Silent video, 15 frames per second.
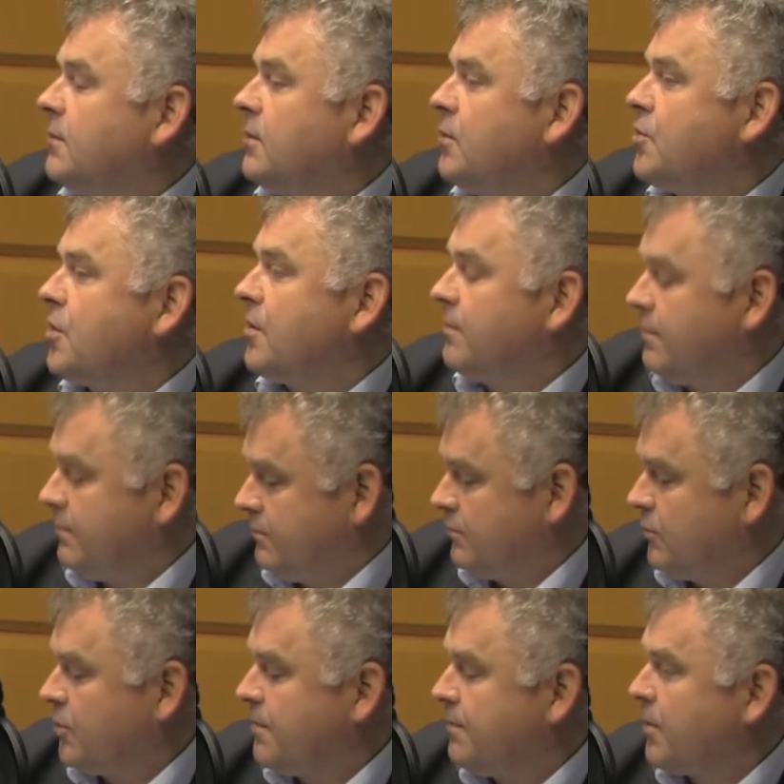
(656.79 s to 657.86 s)
ludziom,
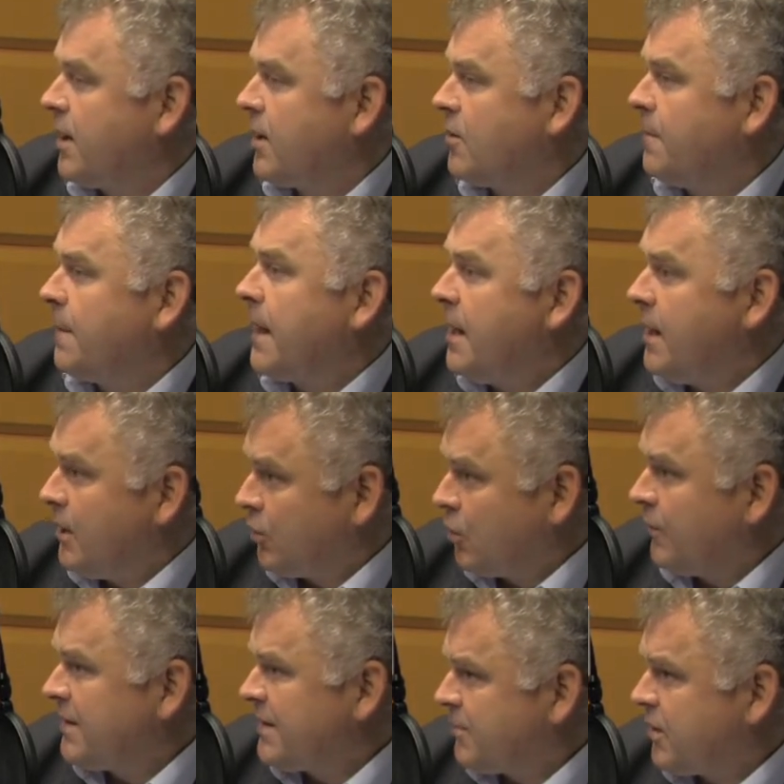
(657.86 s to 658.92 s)
młodym Polakom
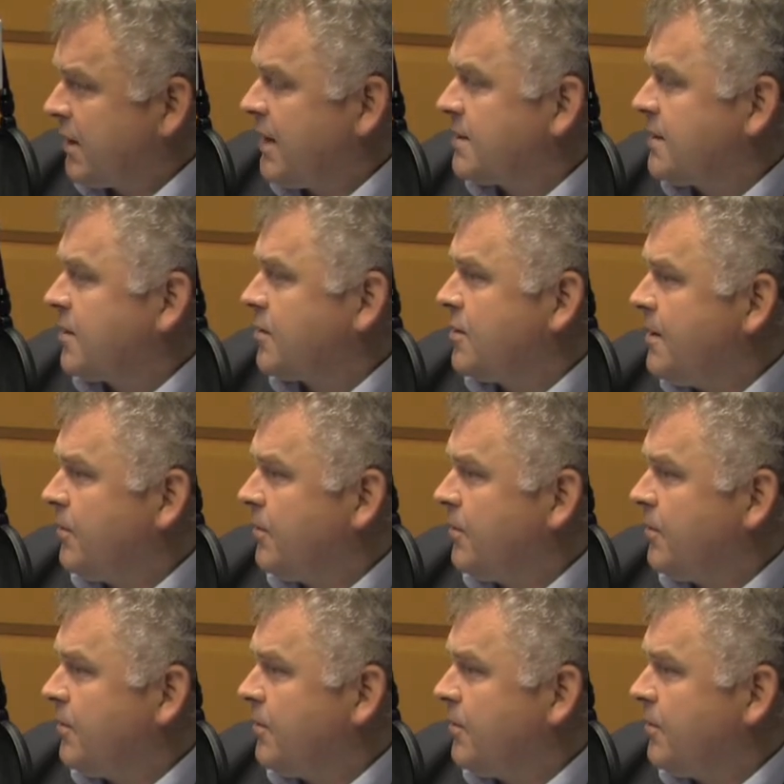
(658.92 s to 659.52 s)
tą wiedzę przekazać.